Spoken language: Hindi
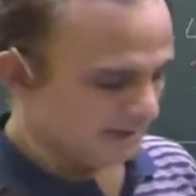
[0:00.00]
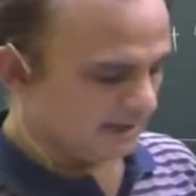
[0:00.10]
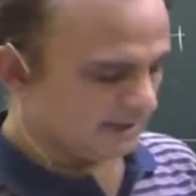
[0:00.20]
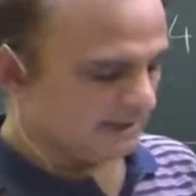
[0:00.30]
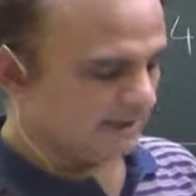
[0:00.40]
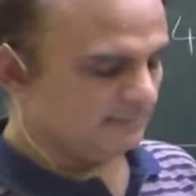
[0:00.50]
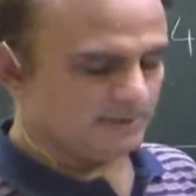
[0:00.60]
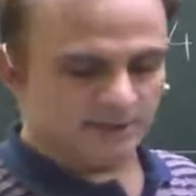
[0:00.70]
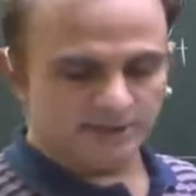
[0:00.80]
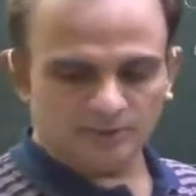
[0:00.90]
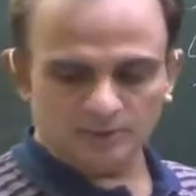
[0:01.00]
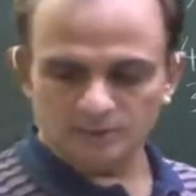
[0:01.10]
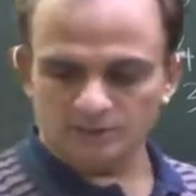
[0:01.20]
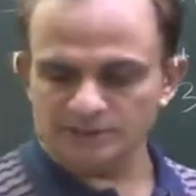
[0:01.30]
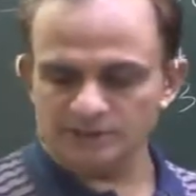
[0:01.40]
क्या आता है आप जानते हो
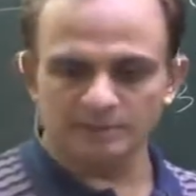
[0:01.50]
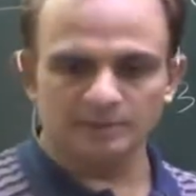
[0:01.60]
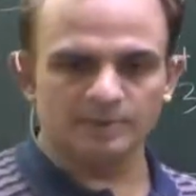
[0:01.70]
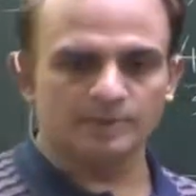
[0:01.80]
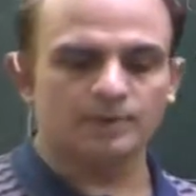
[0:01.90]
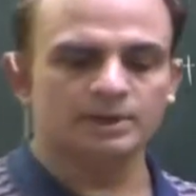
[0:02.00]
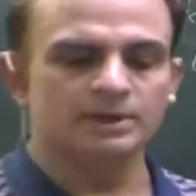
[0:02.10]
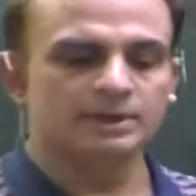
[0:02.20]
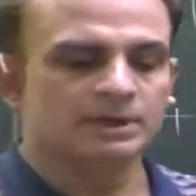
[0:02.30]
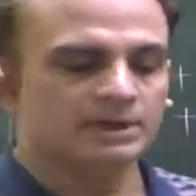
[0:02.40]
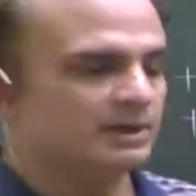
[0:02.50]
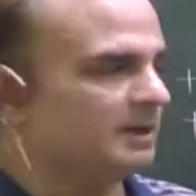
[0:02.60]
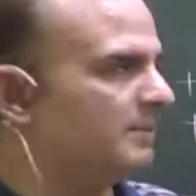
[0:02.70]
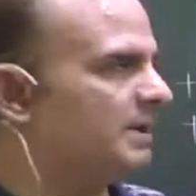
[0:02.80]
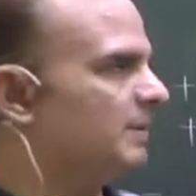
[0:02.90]
क्वेश्चन नंबर फोर
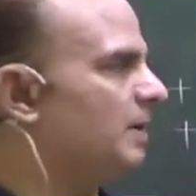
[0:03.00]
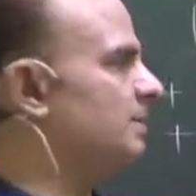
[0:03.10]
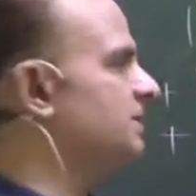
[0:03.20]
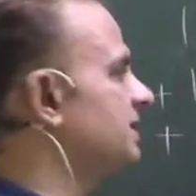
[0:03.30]
हमने प्रॉमिस